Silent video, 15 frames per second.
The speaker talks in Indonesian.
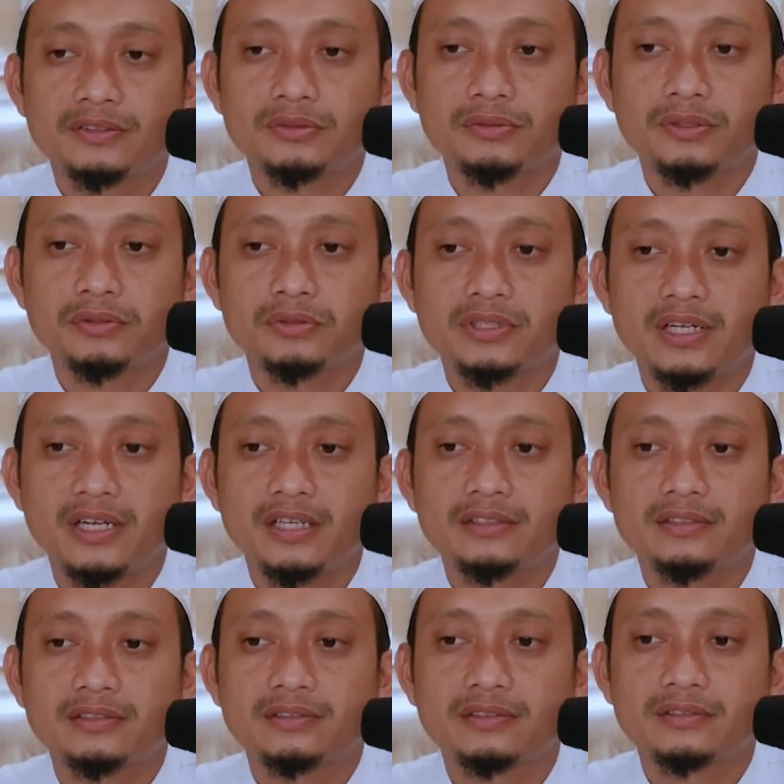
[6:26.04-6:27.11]
suatu saat
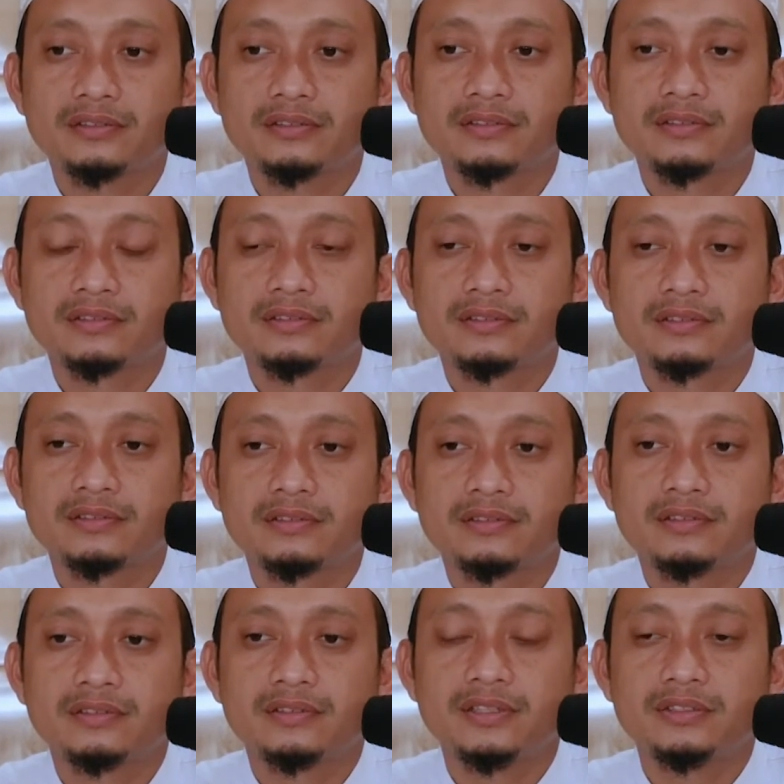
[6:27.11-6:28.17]

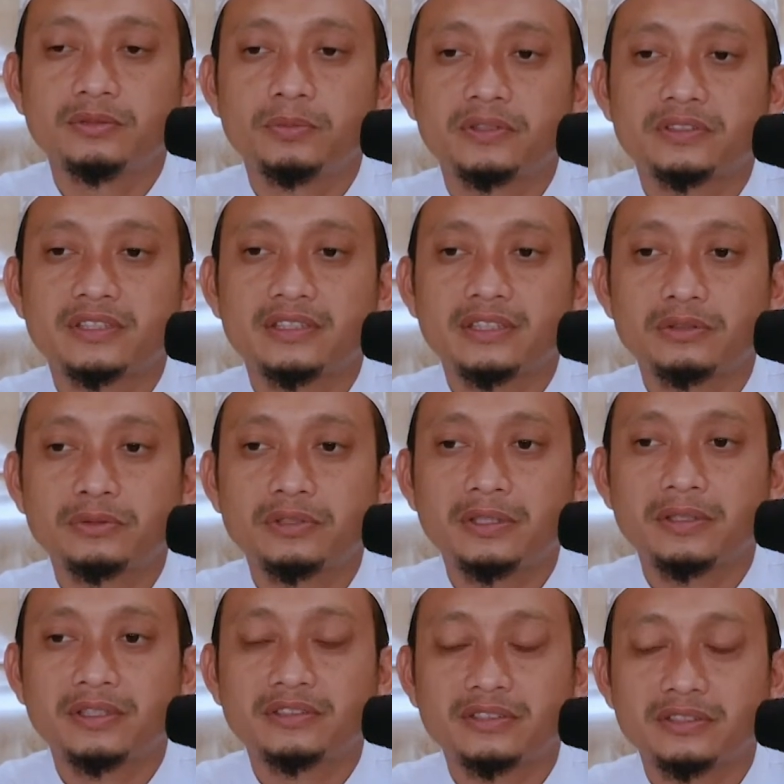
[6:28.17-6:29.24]
dia itu berseteru
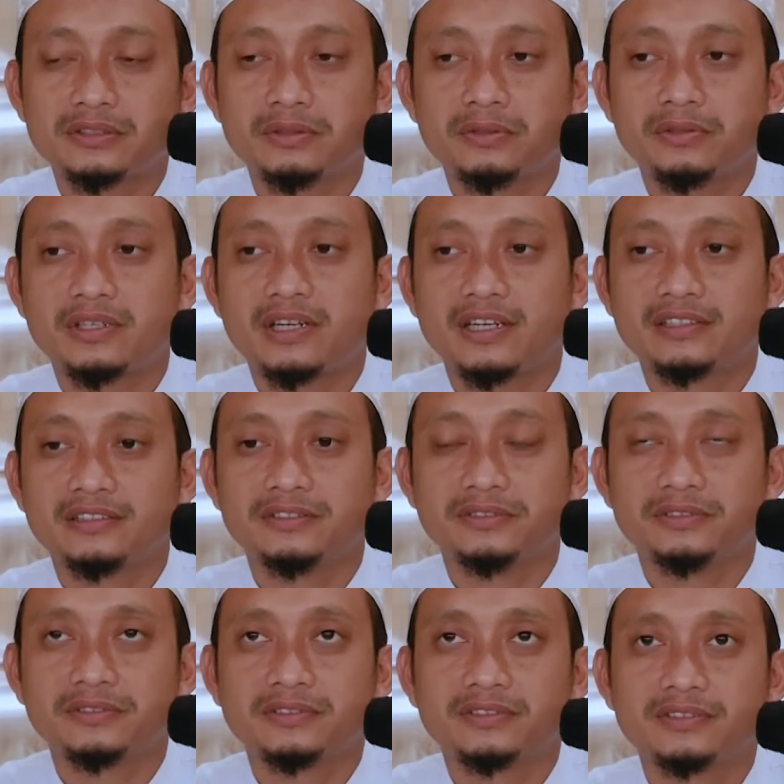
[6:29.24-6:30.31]
dengan seseorang
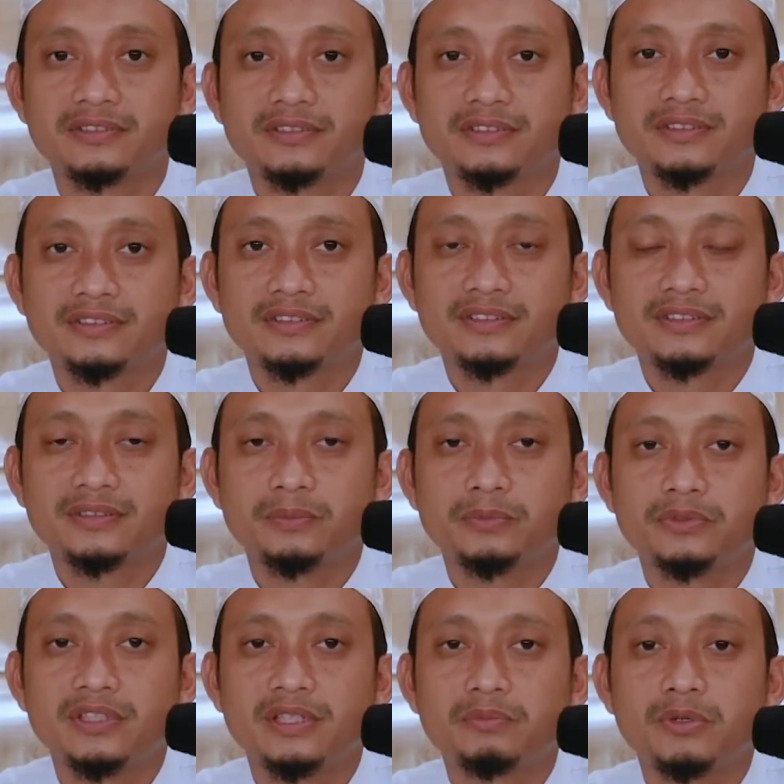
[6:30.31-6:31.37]
gitu
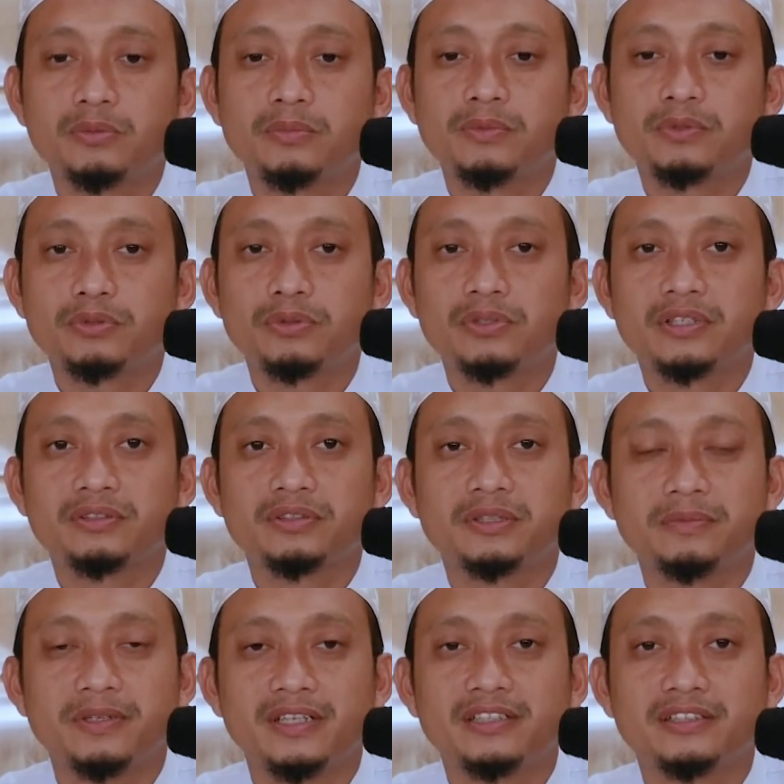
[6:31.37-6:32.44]
kemudian memukul atau
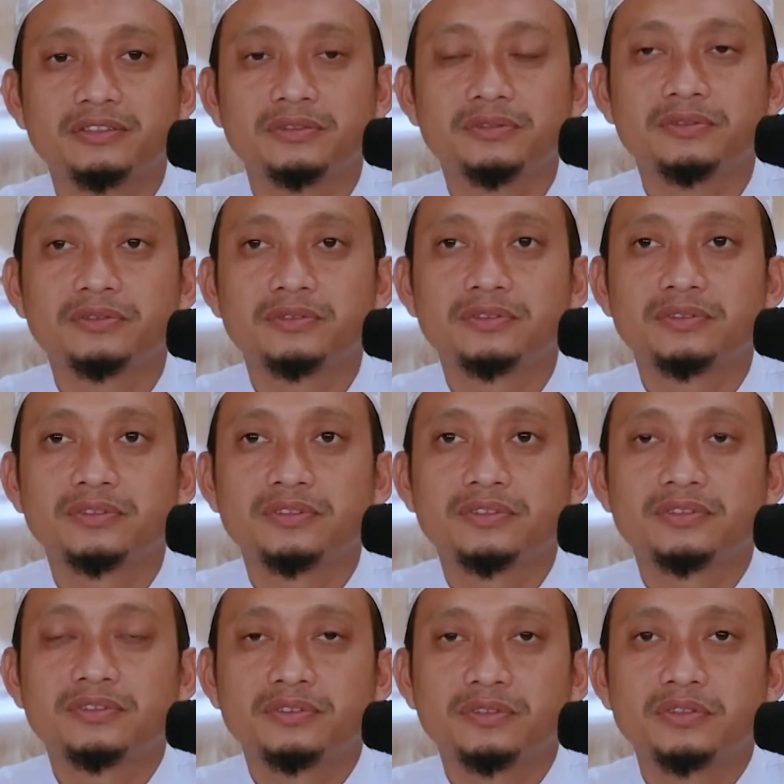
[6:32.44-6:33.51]
gimana gitu
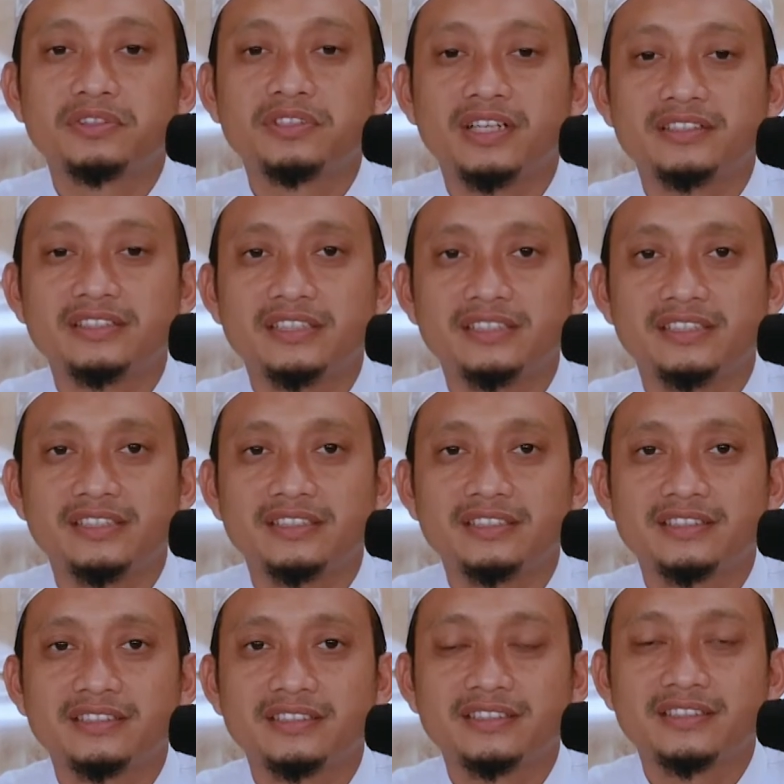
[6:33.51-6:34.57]
terus nggak jadi
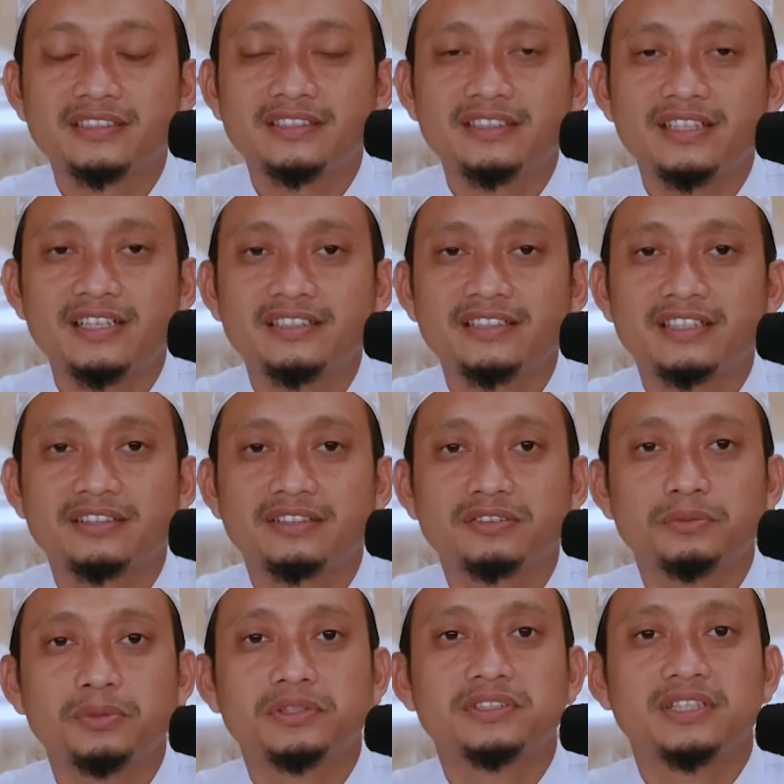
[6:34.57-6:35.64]
dia
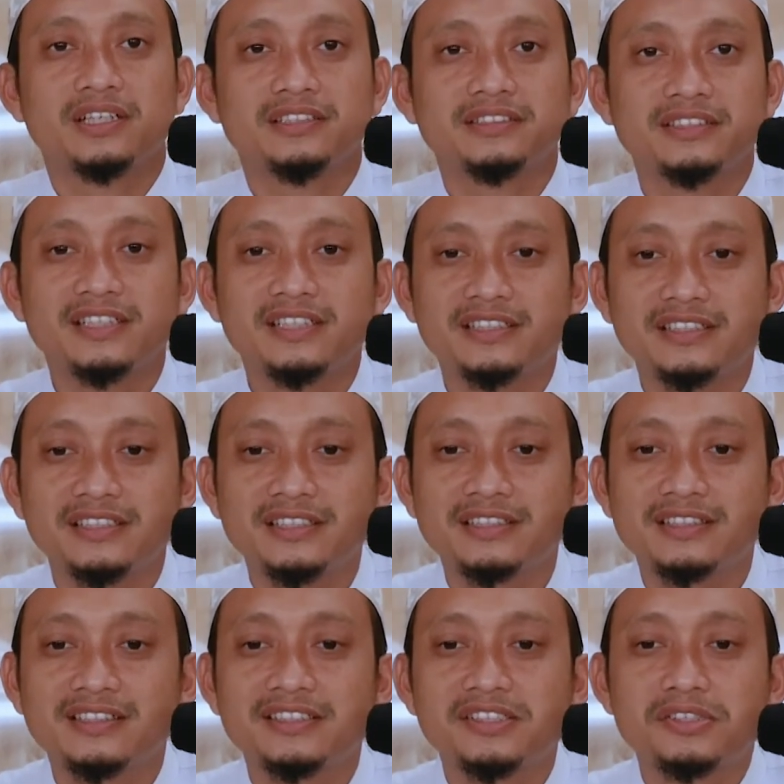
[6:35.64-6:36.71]
ingat uh jangan-jangan ini
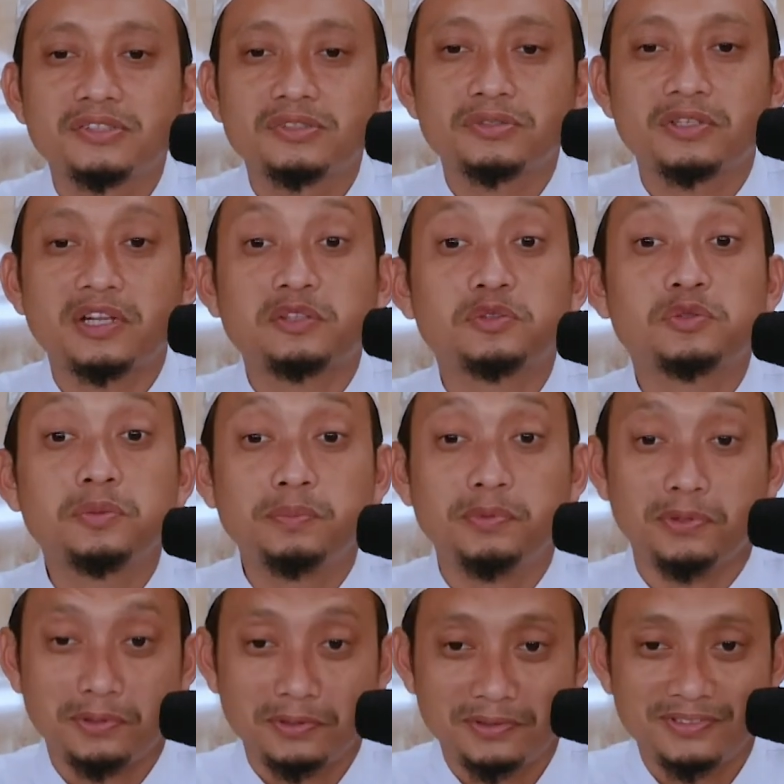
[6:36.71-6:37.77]
sholat
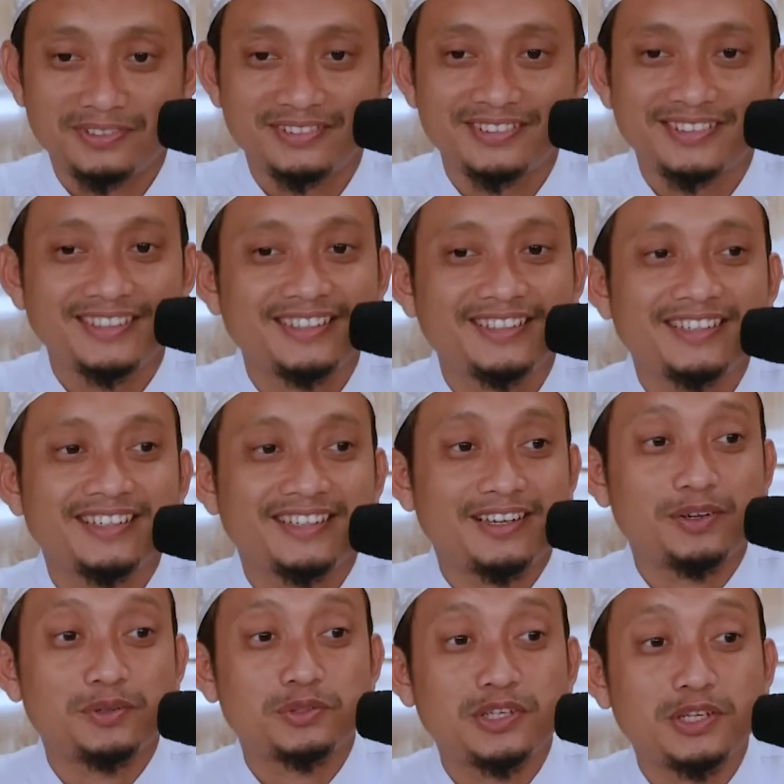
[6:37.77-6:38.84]
subuh
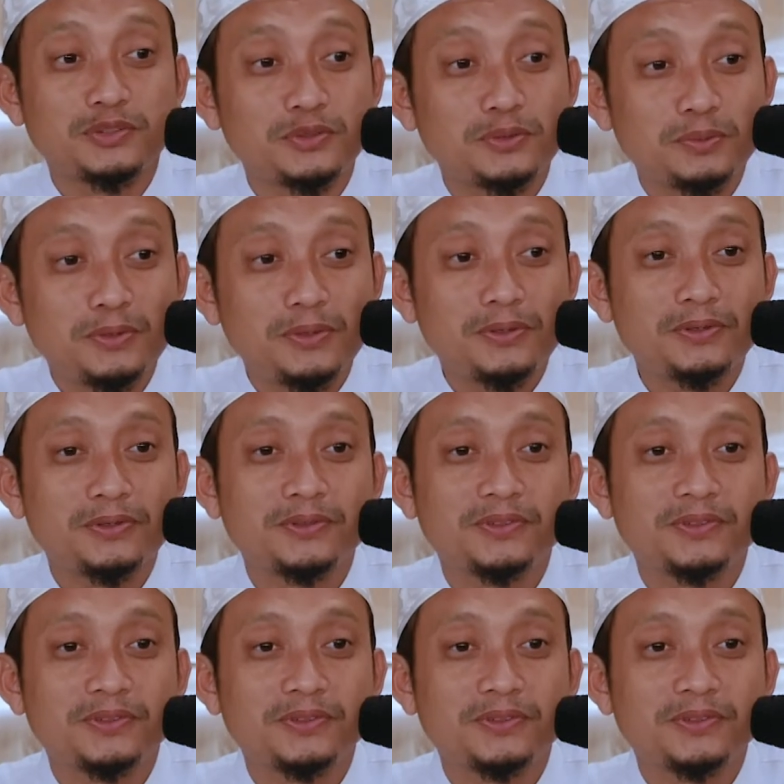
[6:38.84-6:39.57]
kalau sholat subuh